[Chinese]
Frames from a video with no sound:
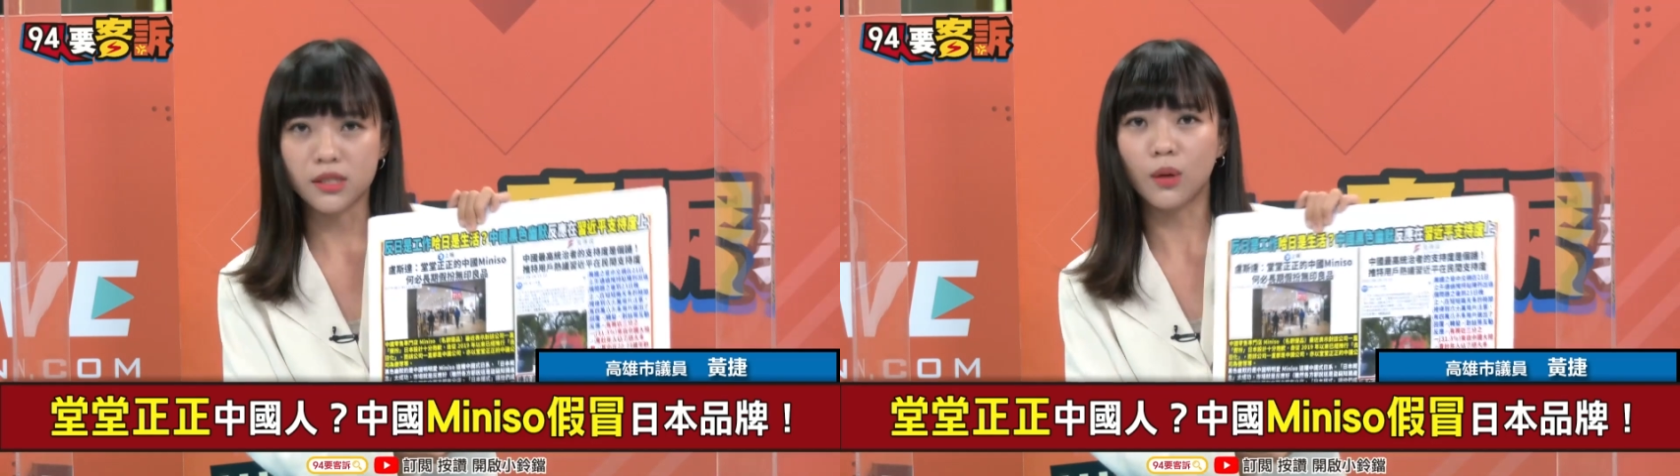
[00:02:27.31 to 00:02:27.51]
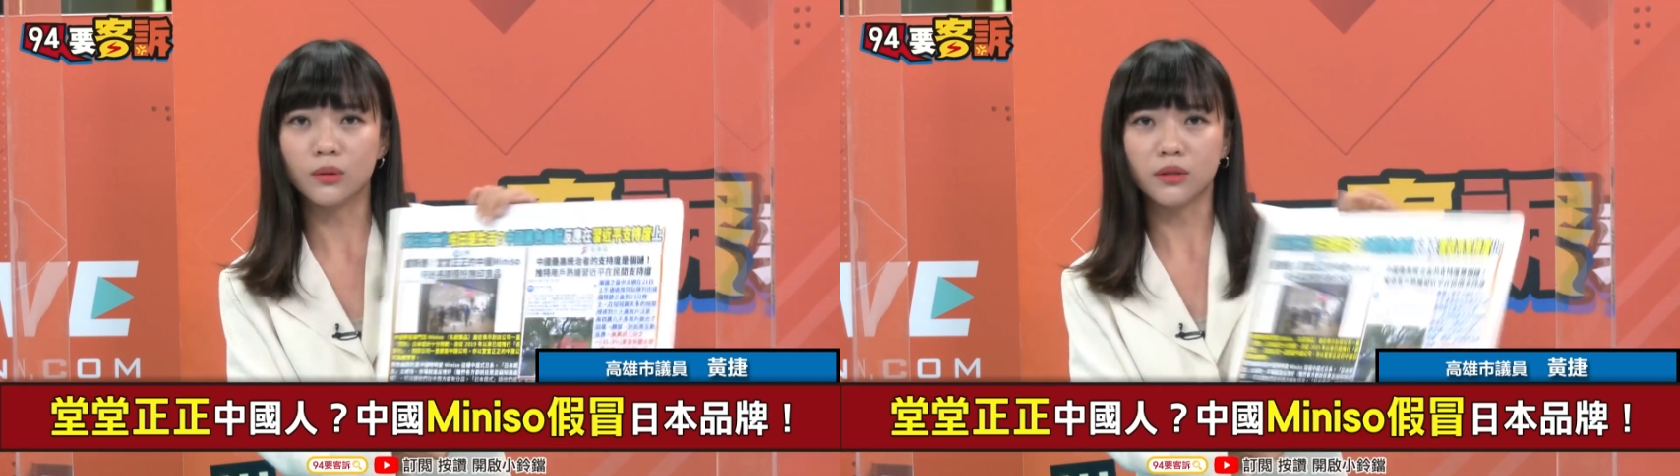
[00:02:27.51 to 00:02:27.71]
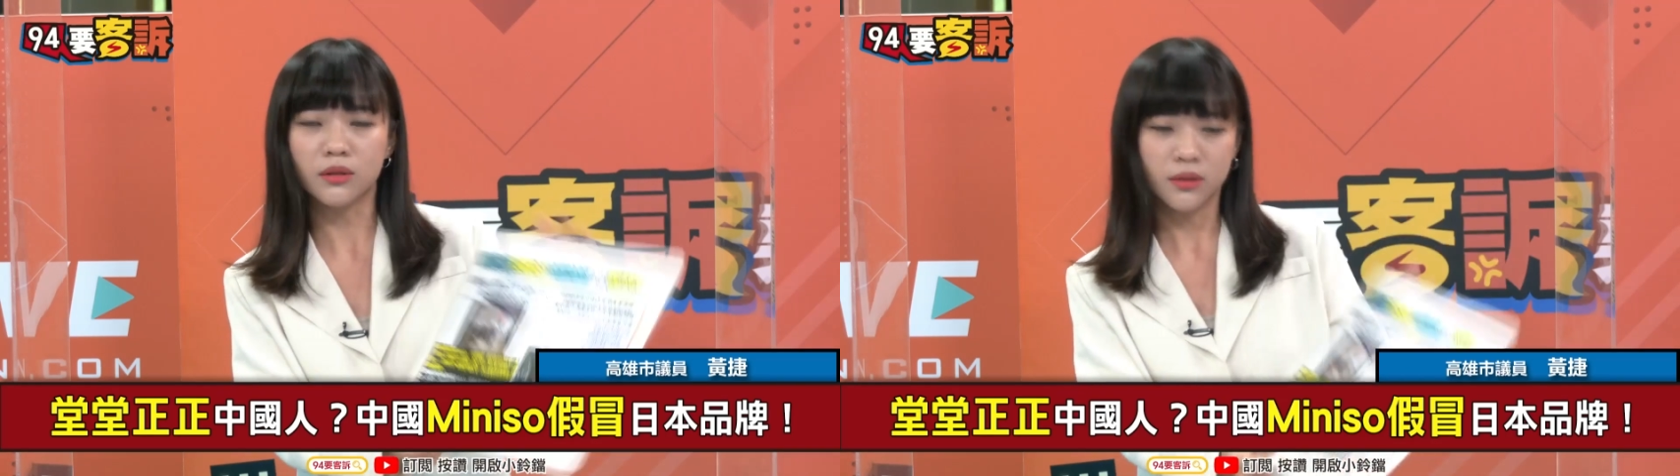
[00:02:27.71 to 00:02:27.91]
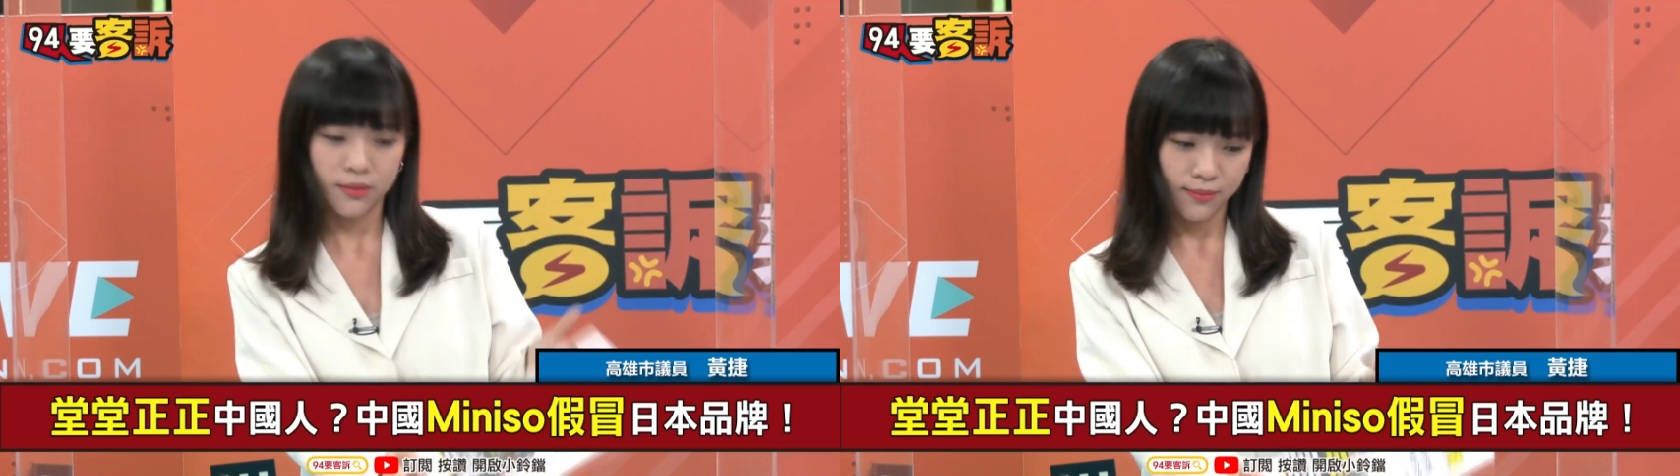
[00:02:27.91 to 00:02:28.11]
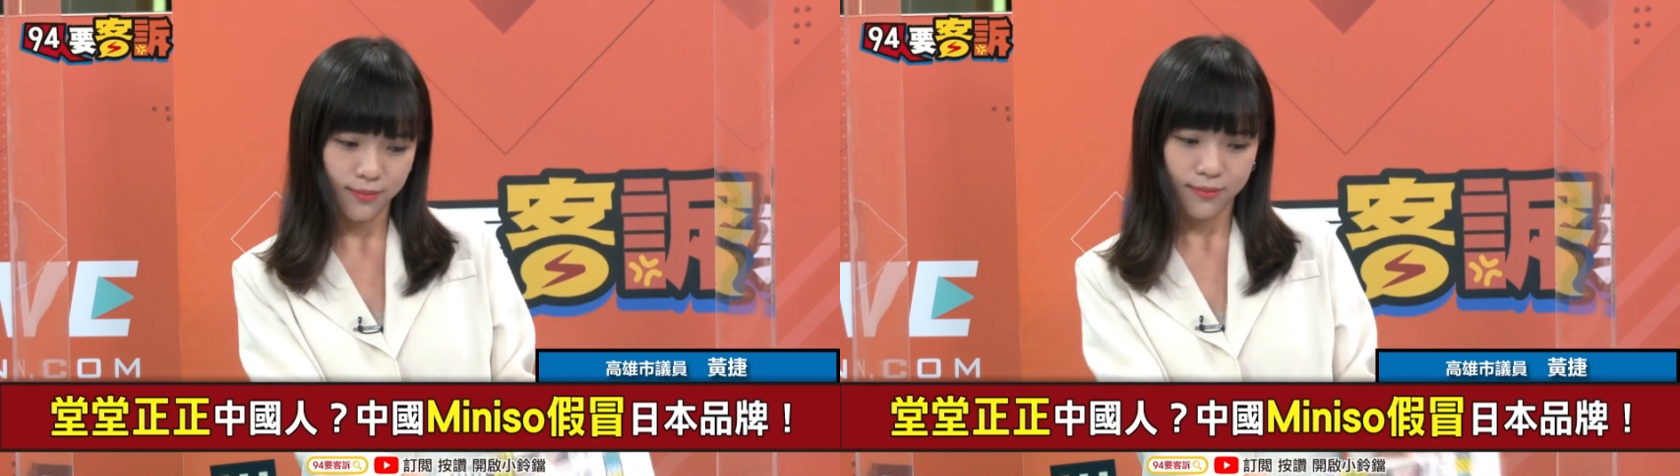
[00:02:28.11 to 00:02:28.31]
脚的。
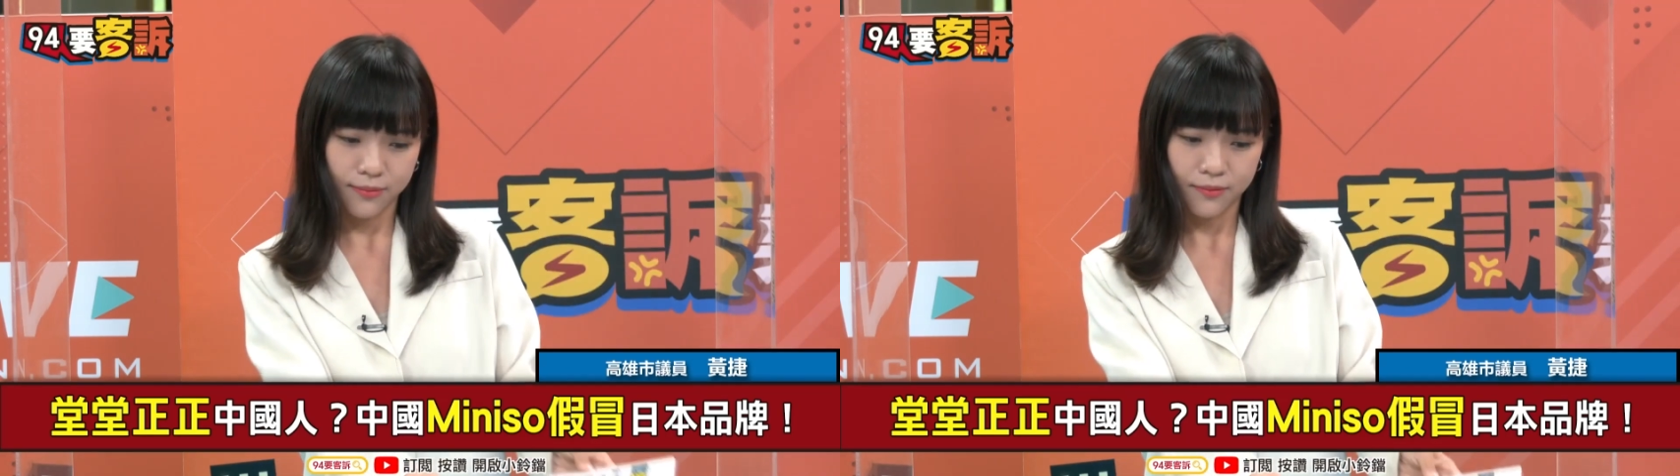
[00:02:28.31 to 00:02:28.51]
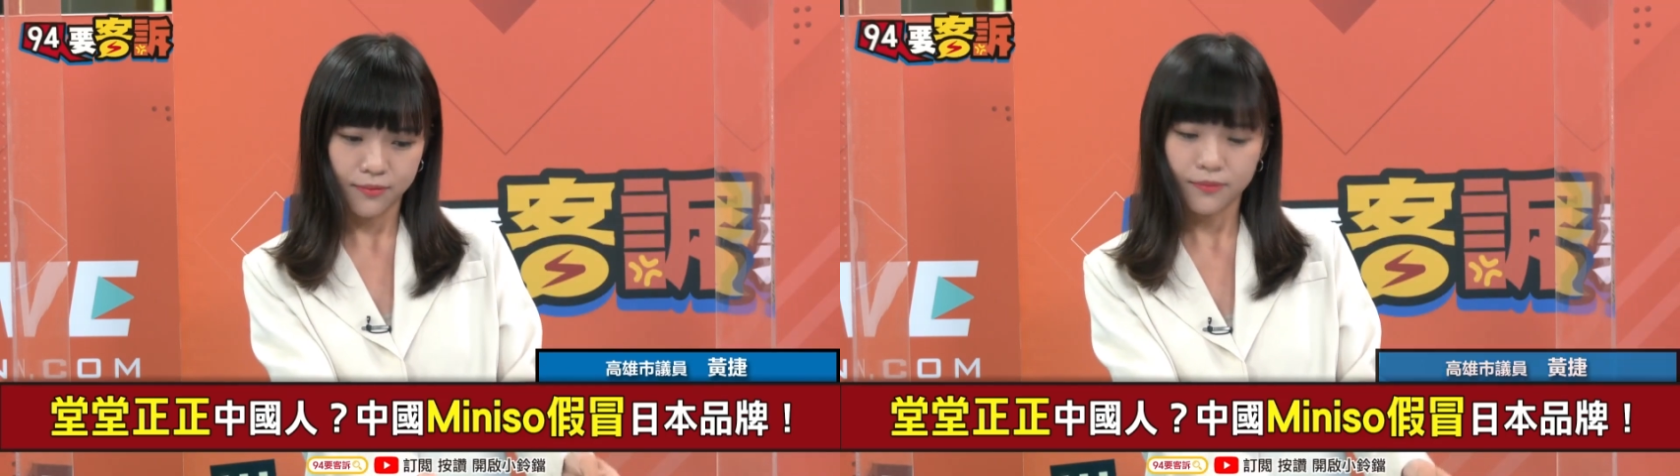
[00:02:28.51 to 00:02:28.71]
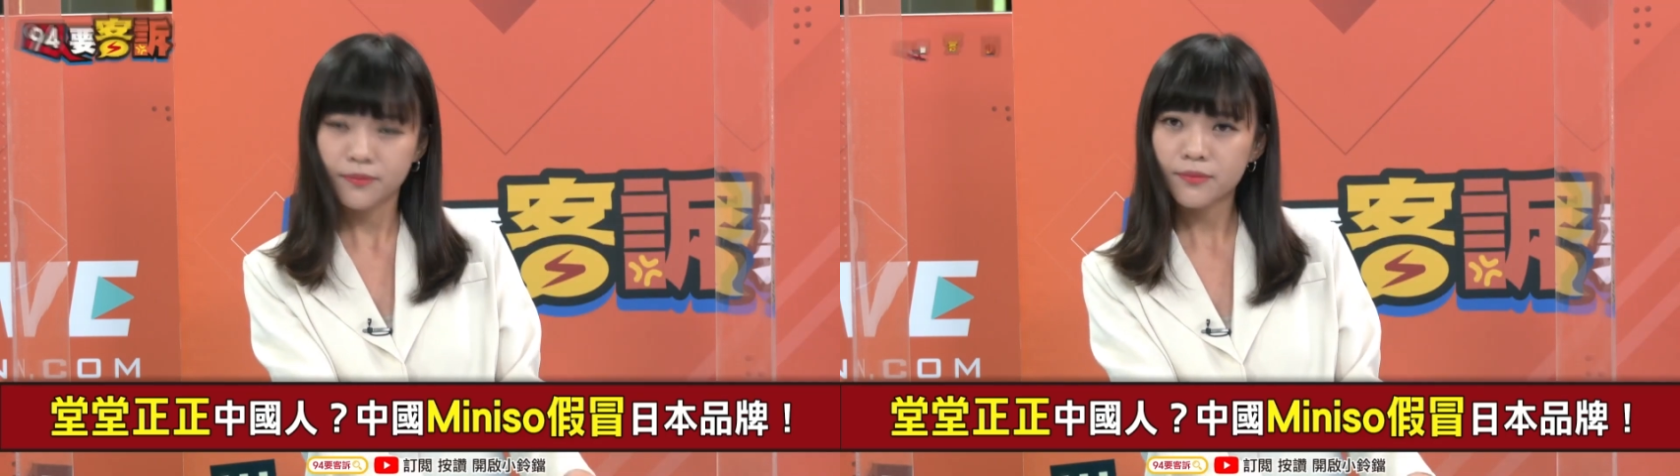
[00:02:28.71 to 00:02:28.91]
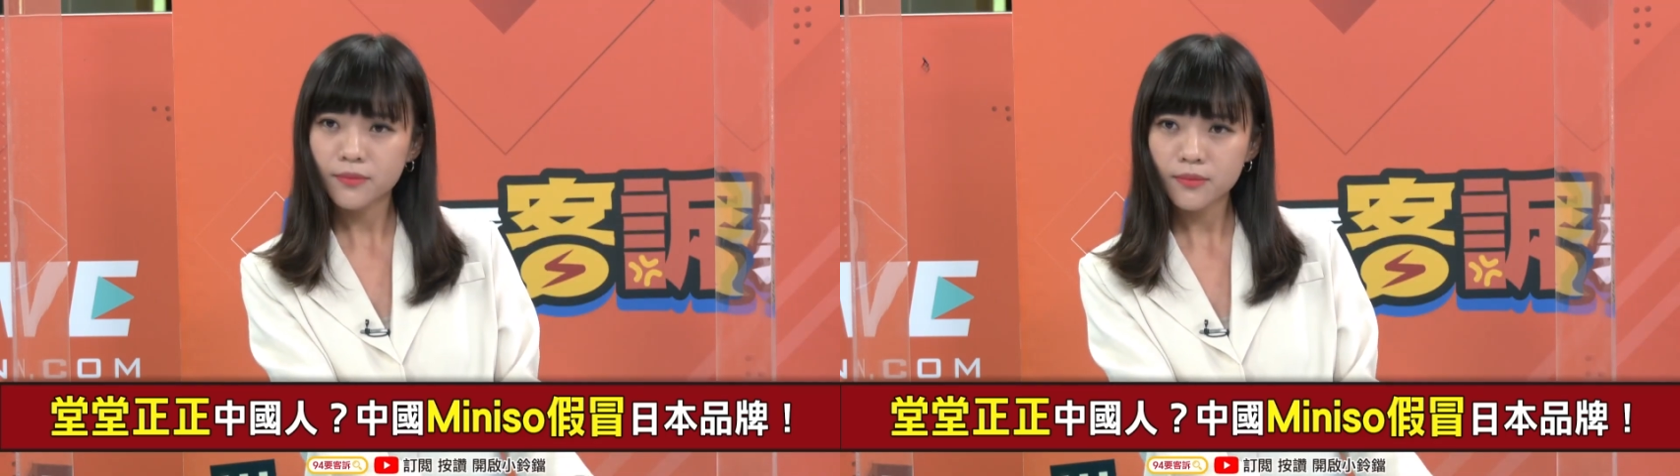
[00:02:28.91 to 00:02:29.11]
还有一个